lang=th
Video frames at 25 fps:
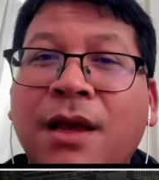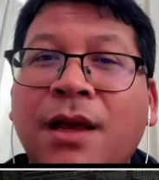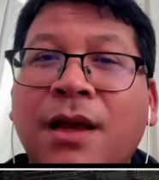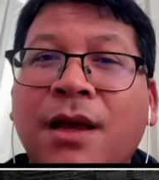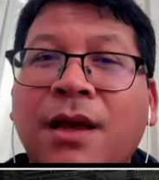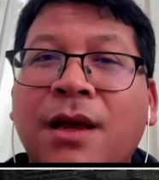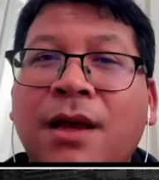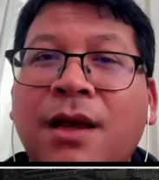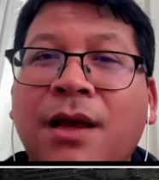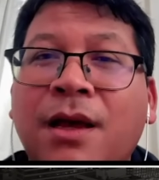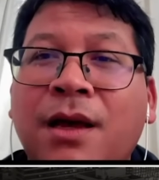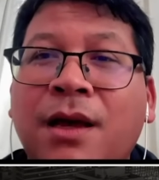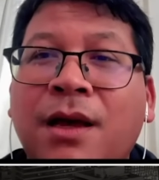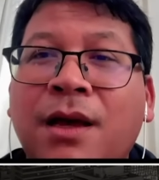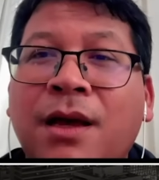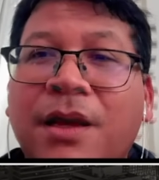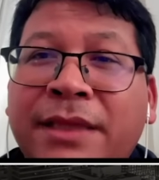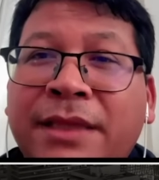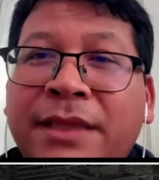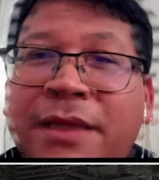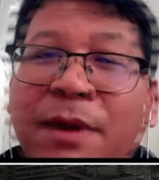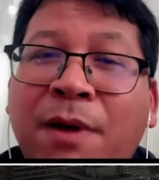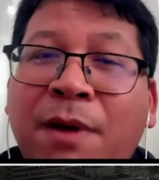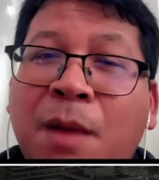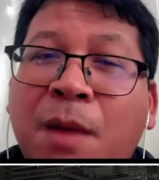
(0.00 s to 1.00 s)
แต่พอ
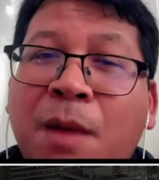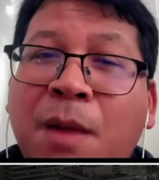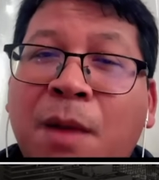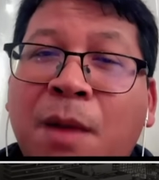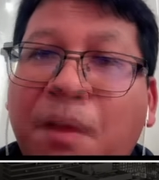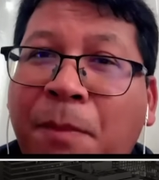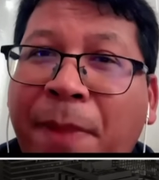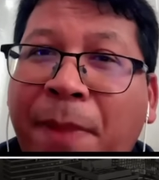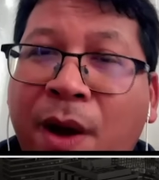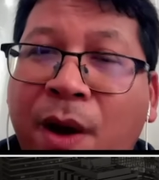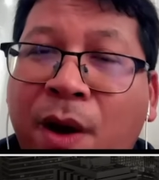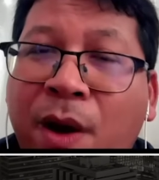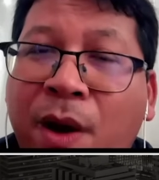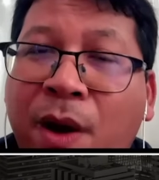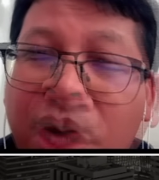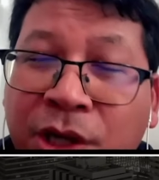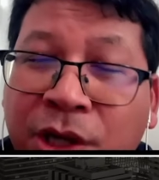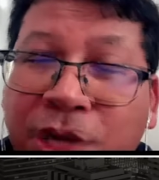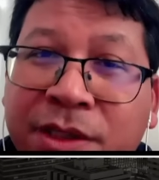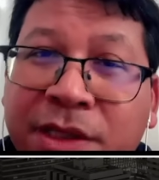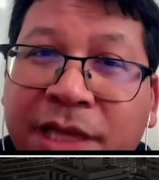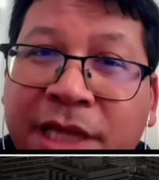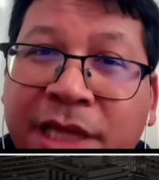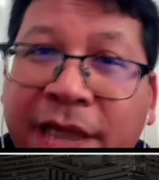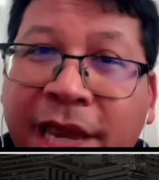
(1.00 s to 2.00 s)
ไปออกช่อง เจ เค เอ็น
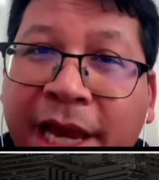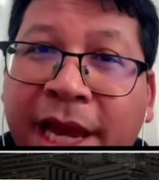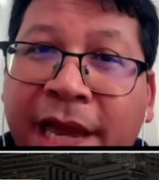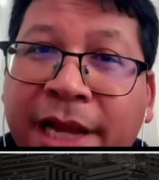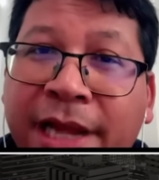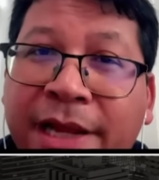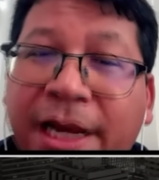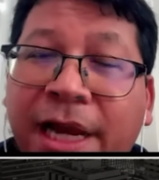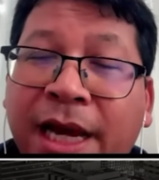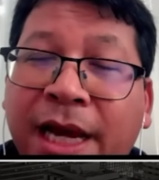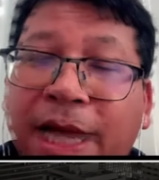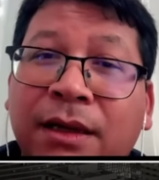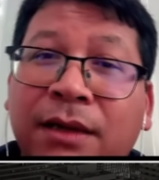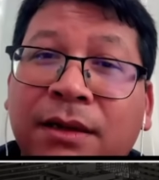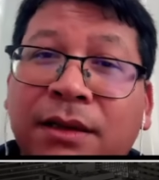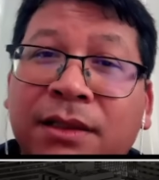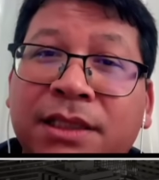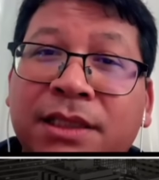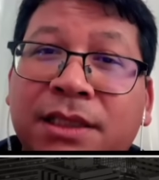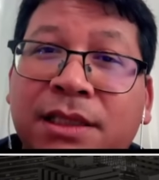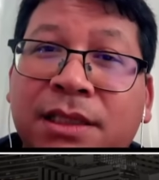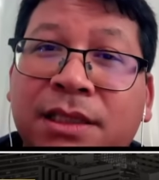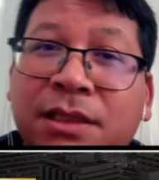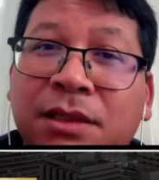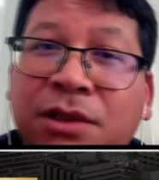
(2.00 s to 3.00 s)
เนี่ยช่อง เจ
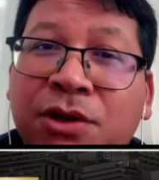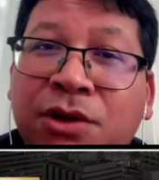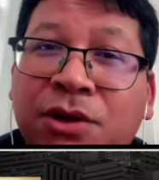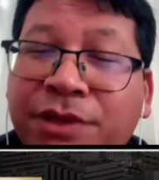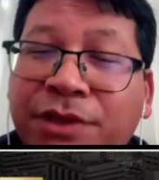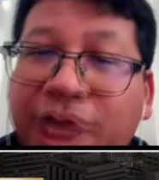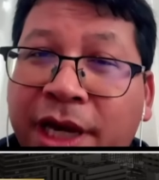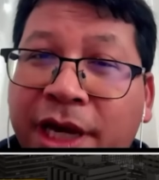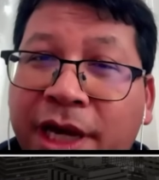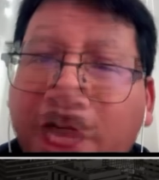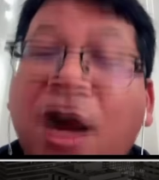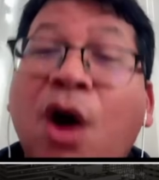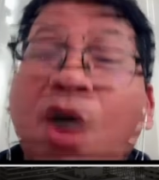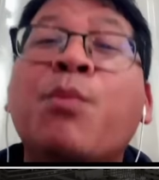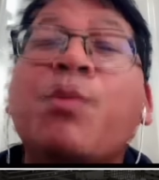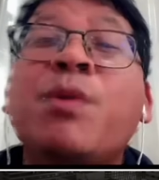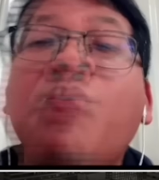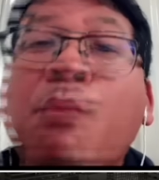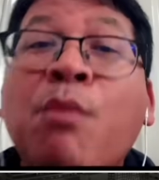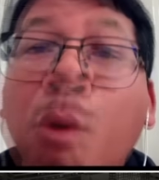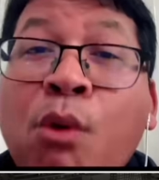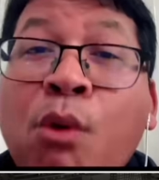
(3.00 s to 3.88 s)
เค เอ็น เขามีมวยอยู่